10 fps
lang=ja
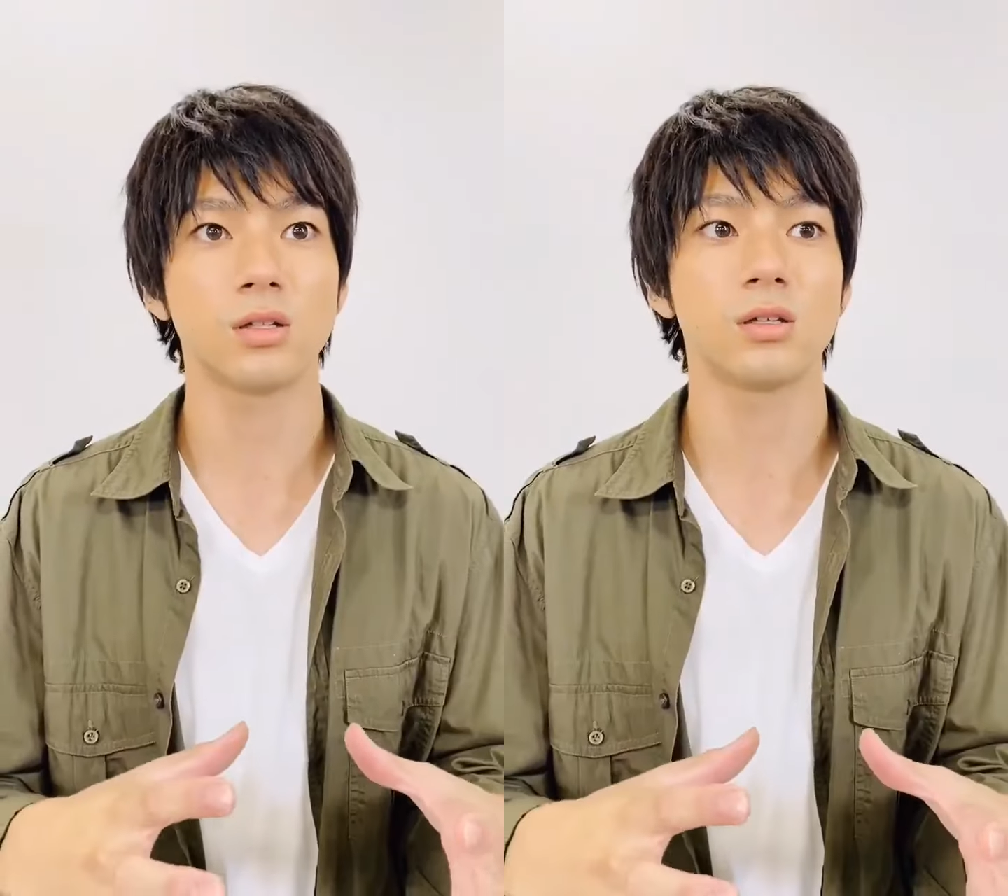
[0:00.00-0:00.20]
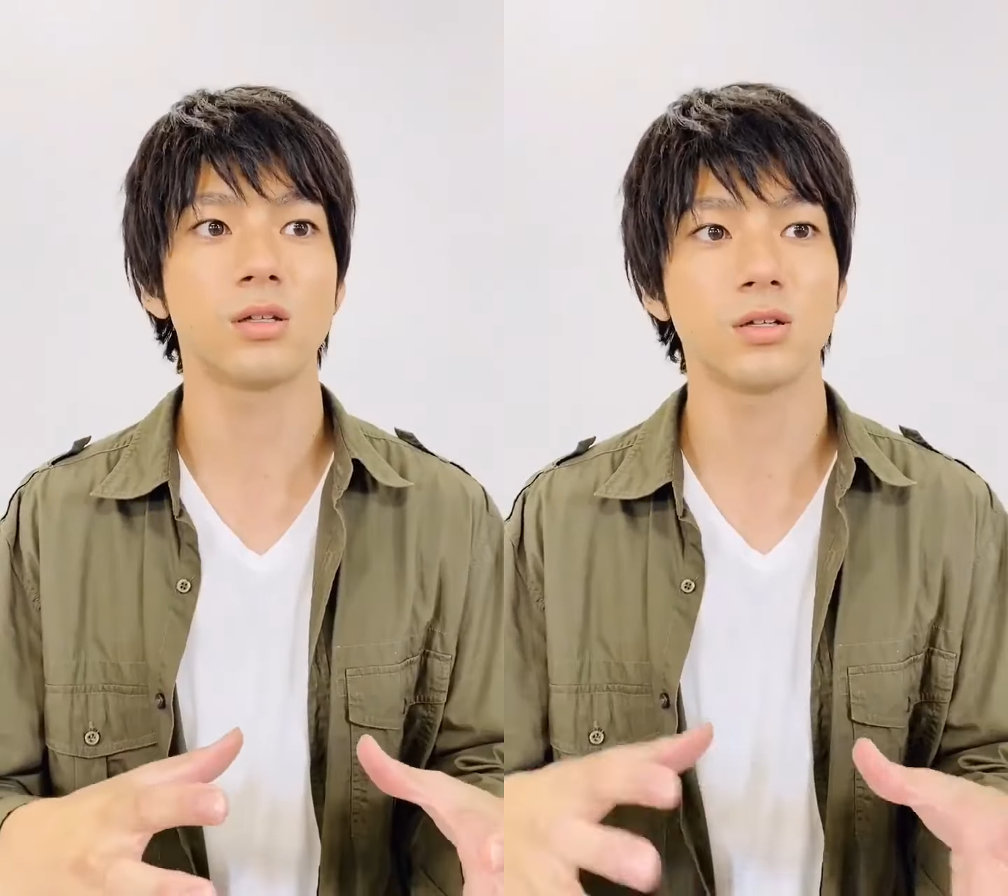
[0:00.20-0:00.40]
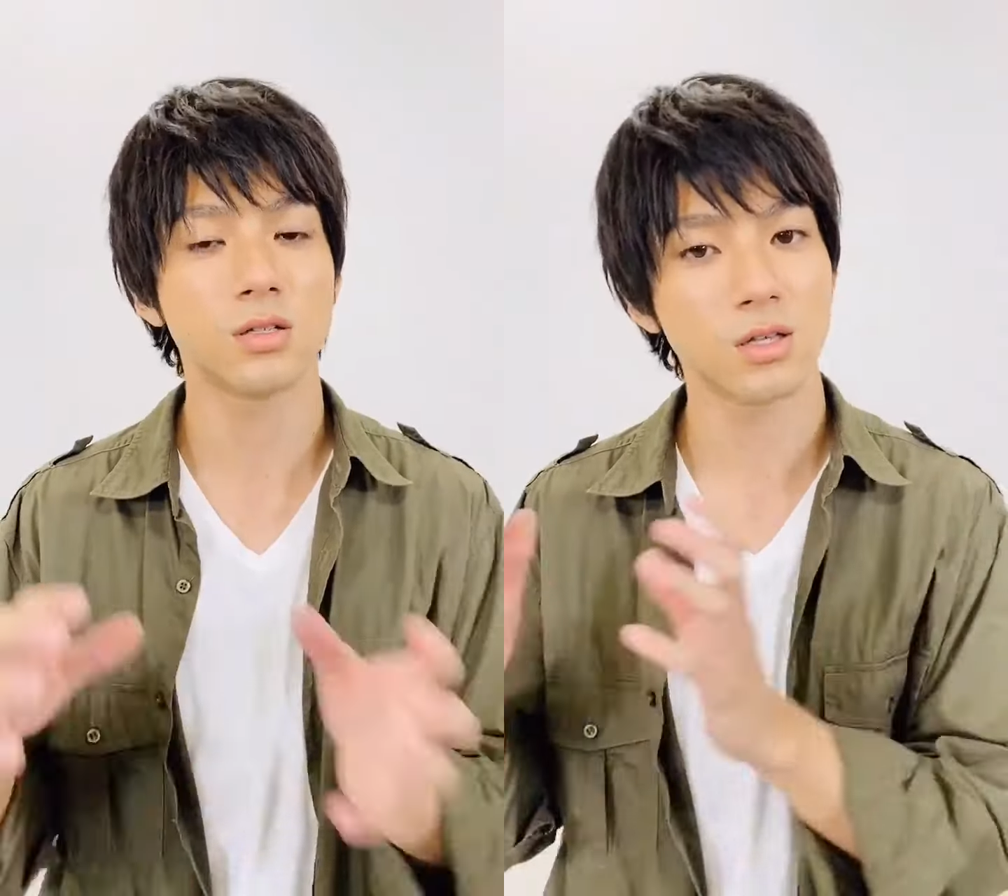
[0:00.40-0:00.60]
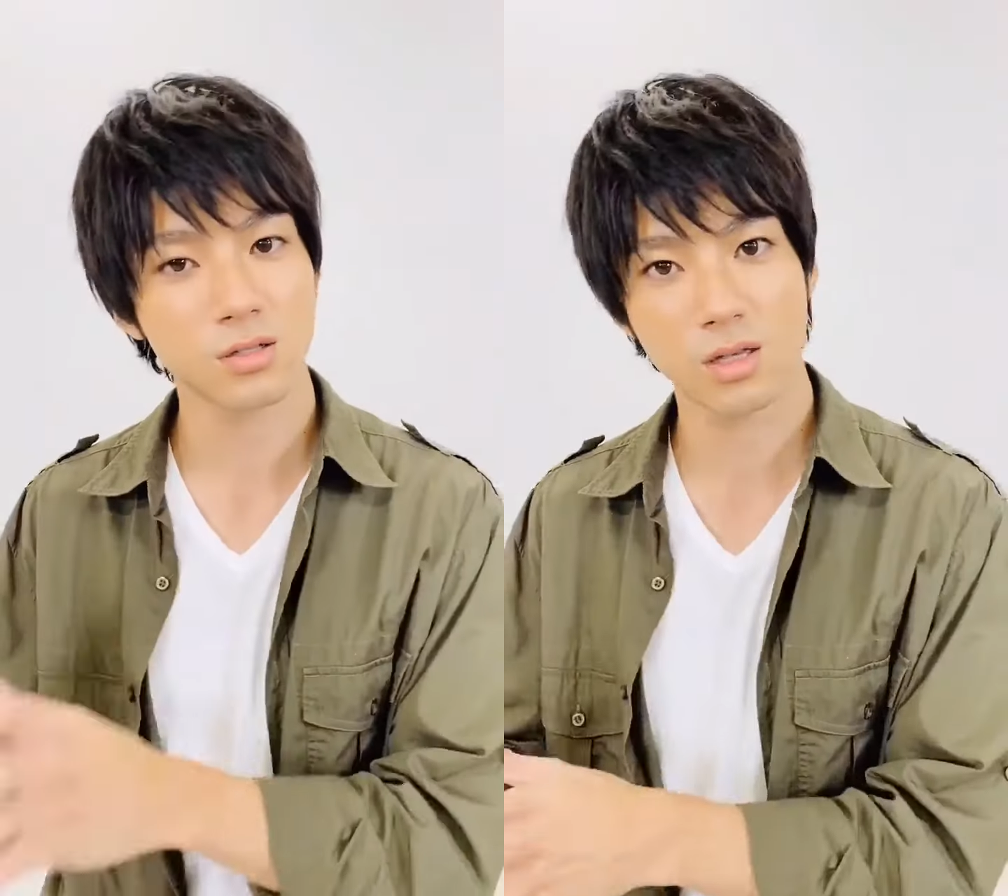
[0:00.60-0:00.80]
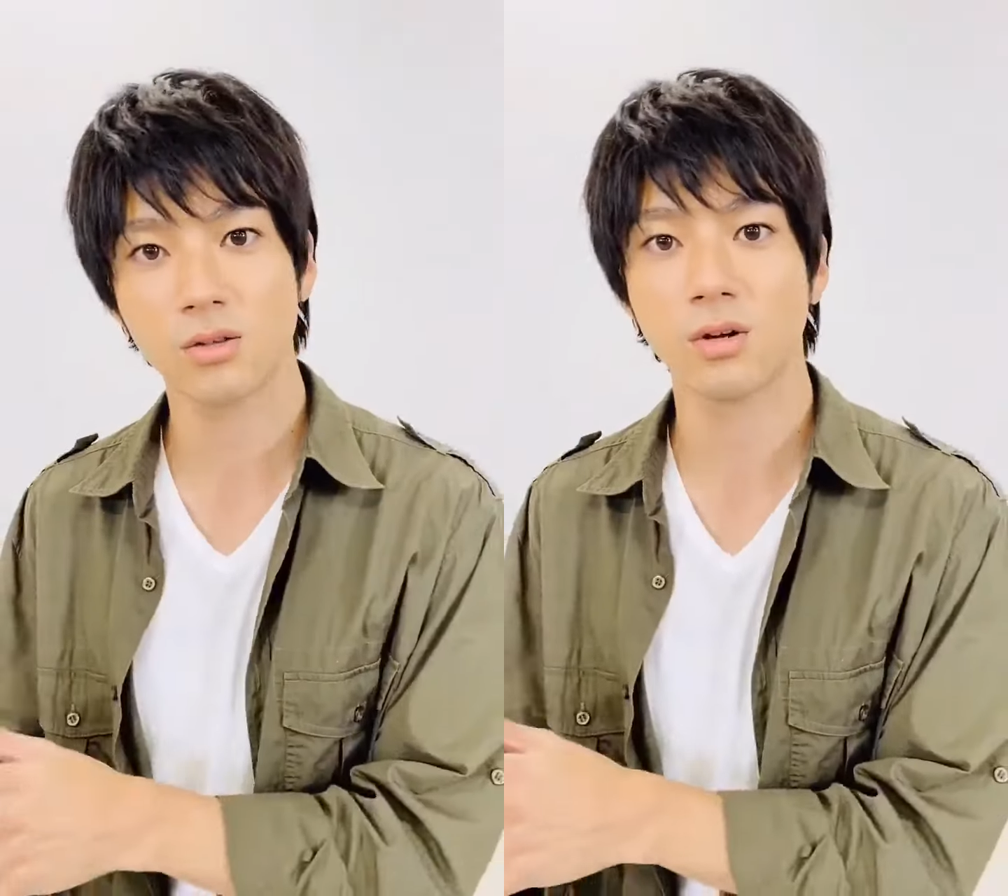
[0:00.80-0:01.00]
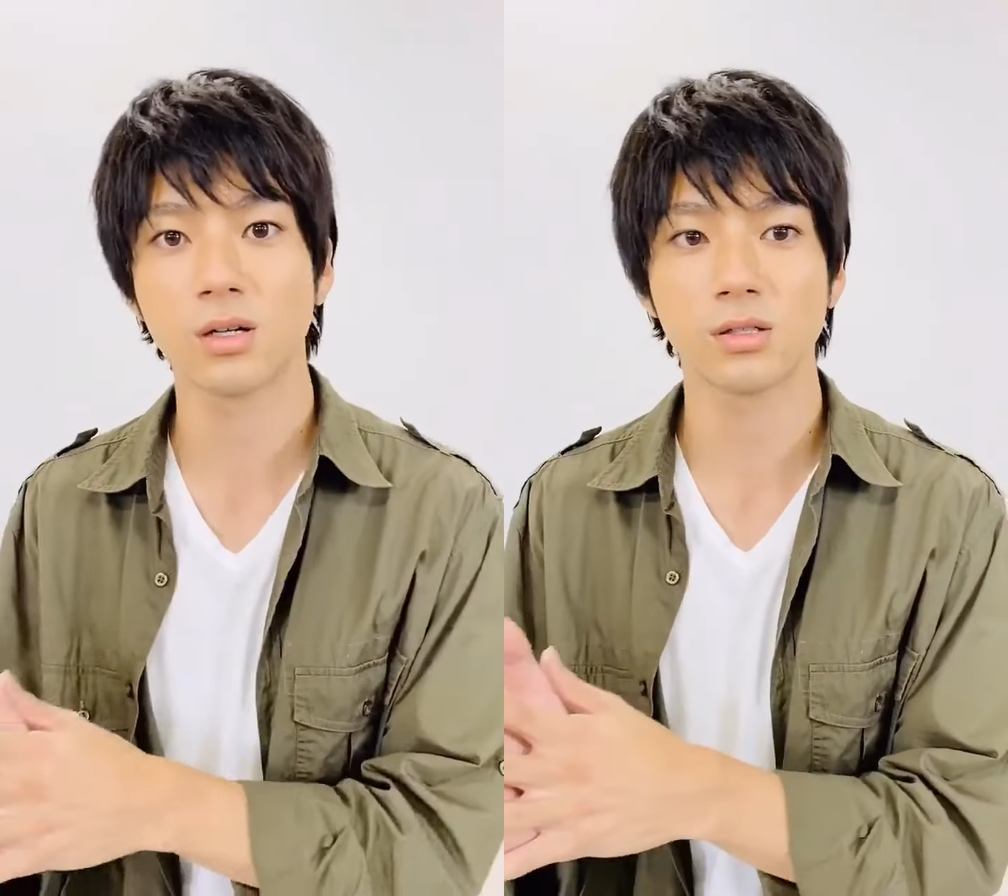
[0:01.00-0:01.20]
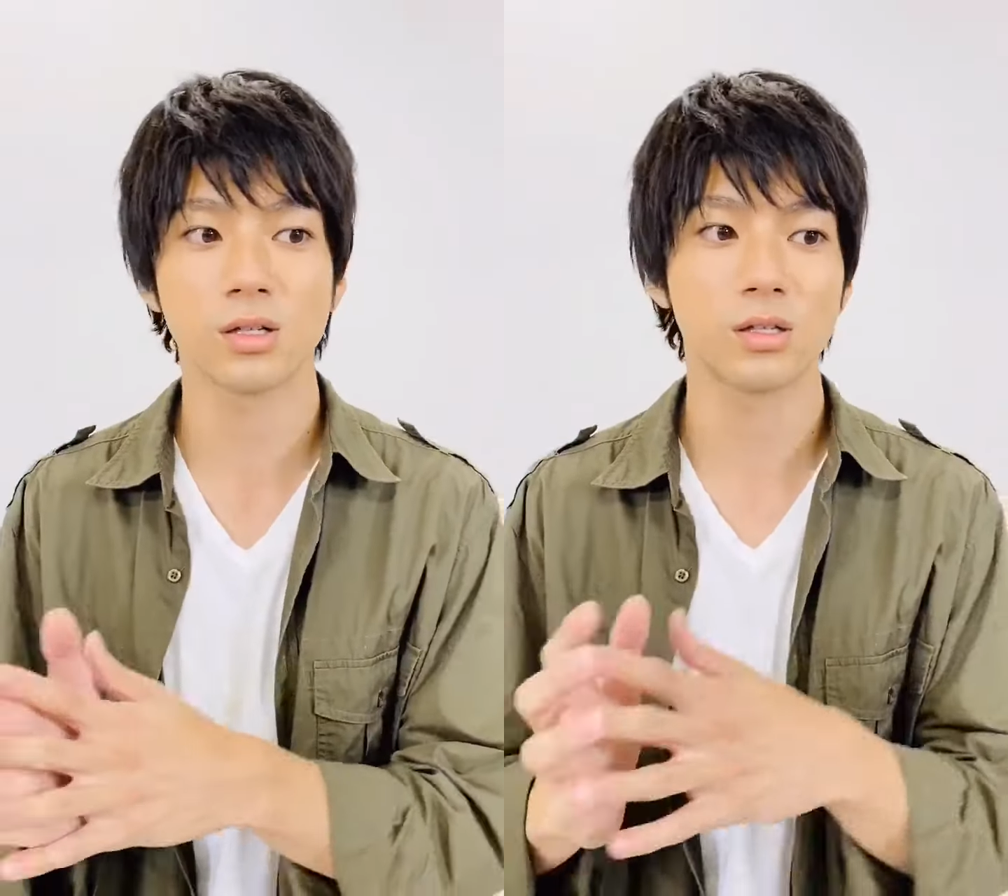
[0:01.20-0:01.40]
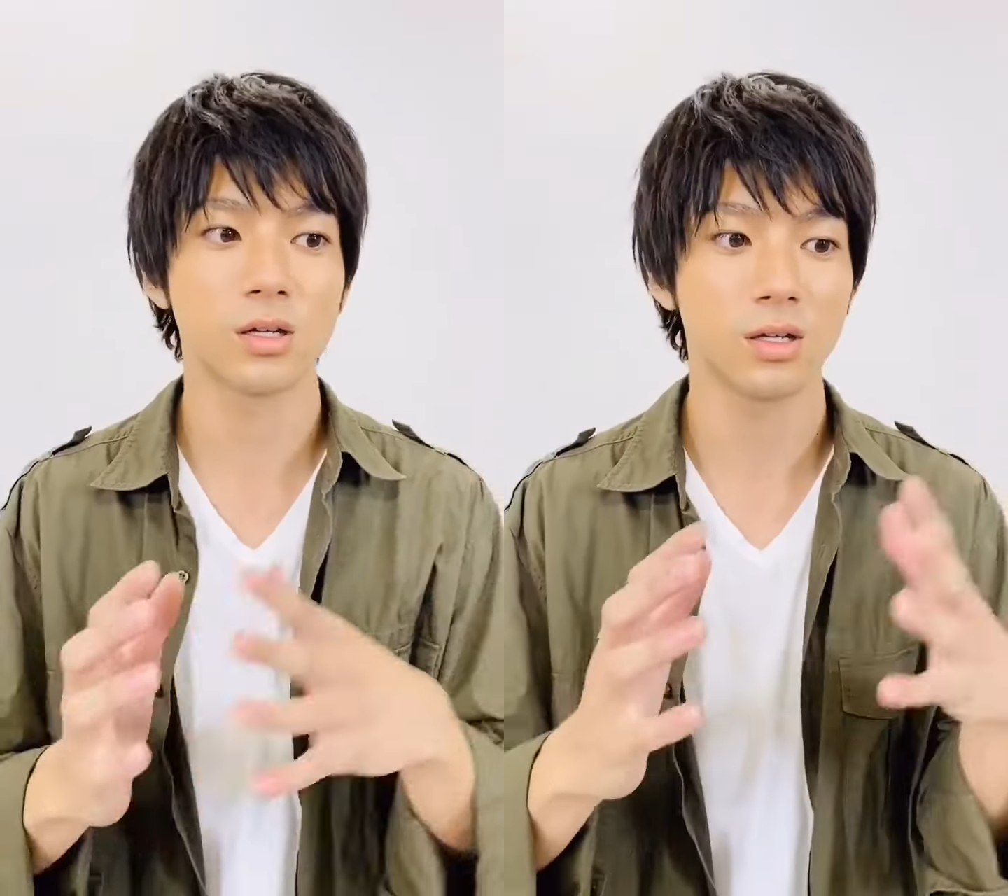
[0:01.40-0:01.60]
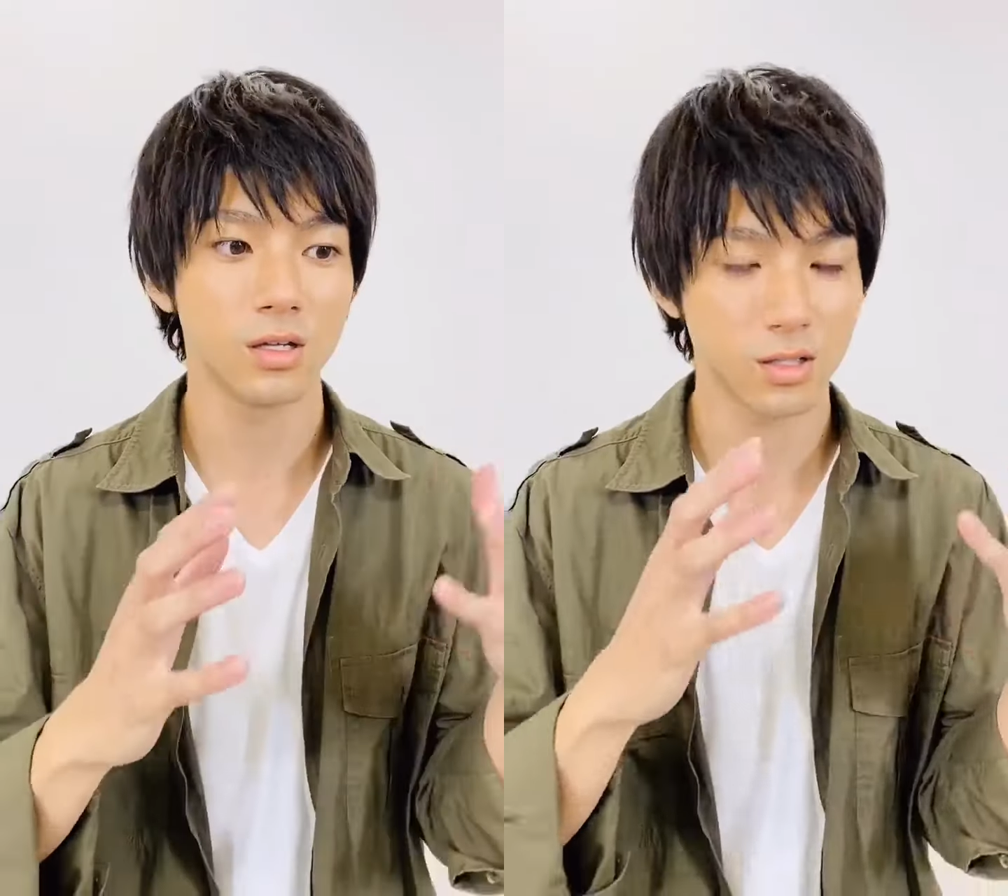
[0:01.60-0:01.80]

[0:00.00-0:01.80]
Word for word: だったり先生の悪だったり